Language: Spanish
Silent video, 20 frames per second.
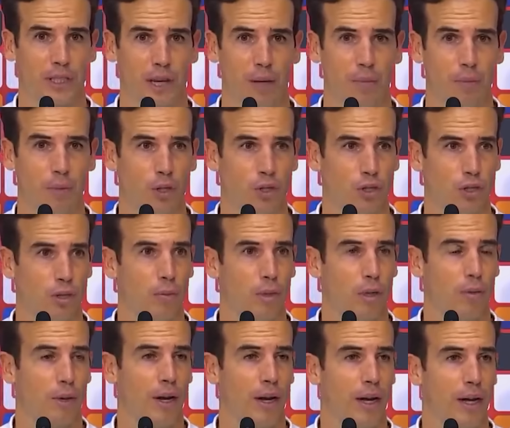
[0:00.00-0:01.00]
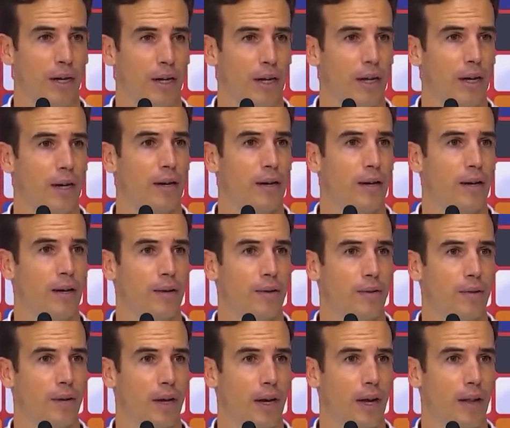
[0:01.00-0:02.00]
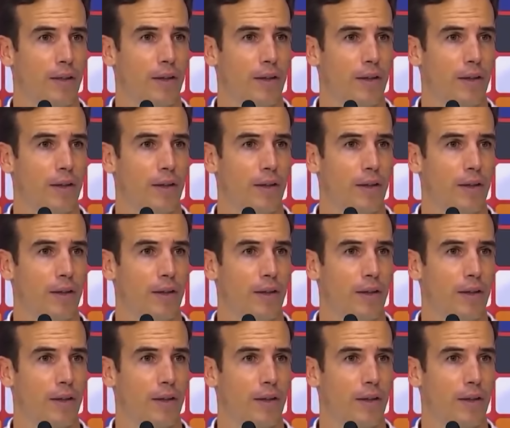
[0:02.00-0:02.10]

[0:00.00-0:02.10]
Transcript: cambios siempre van a ir en, la